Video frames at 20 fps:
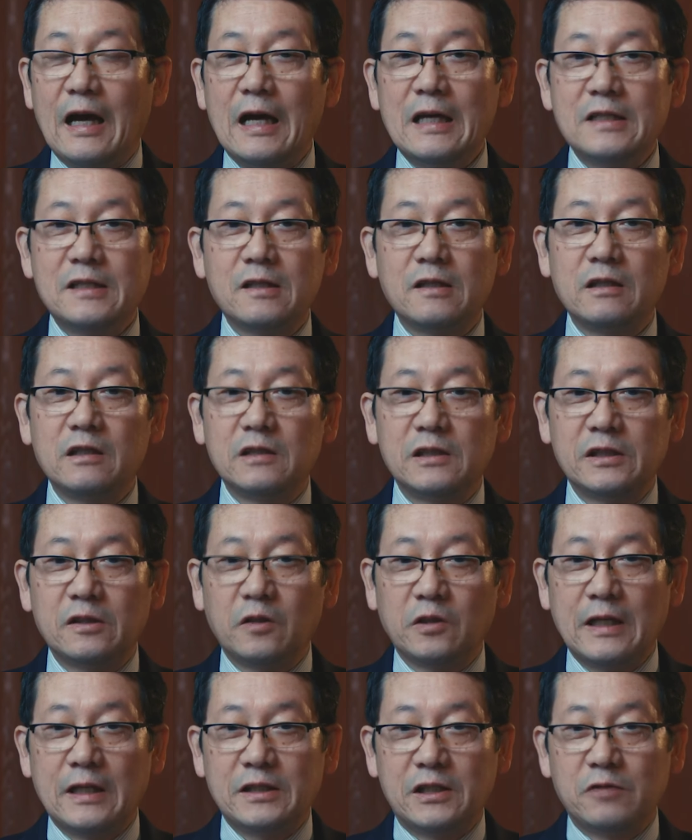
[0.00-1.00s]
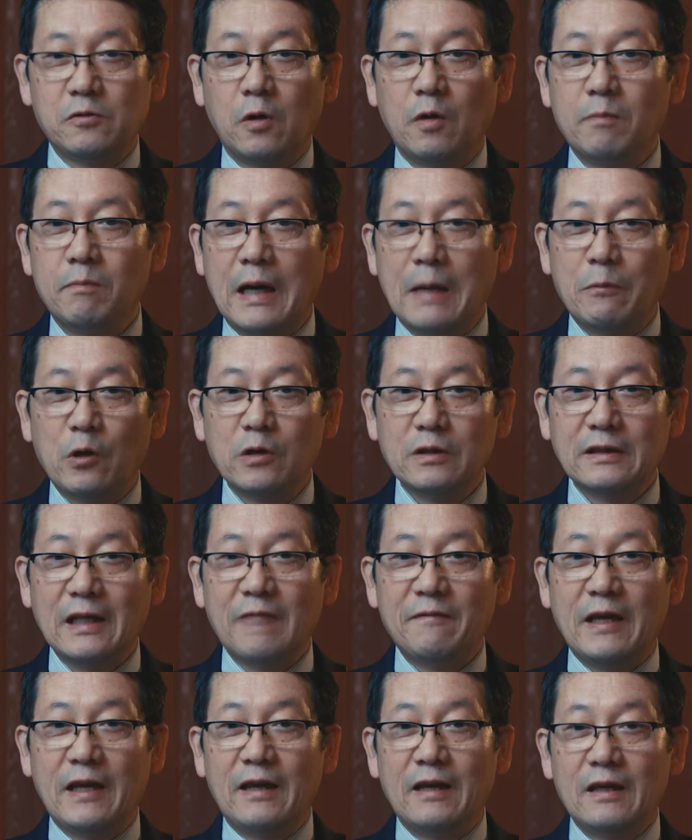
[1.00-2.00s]
愛する人たちを守る
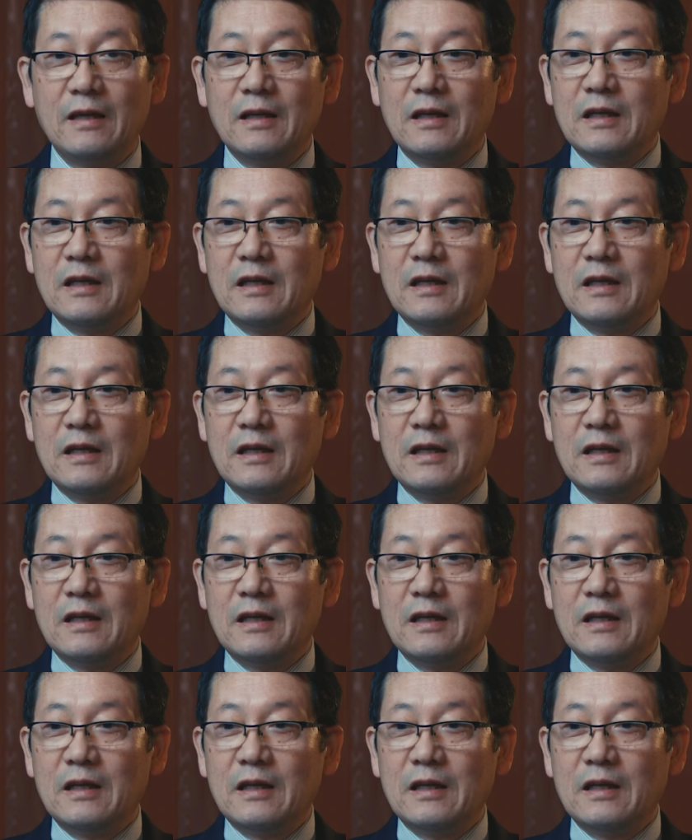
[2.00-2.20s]
ため、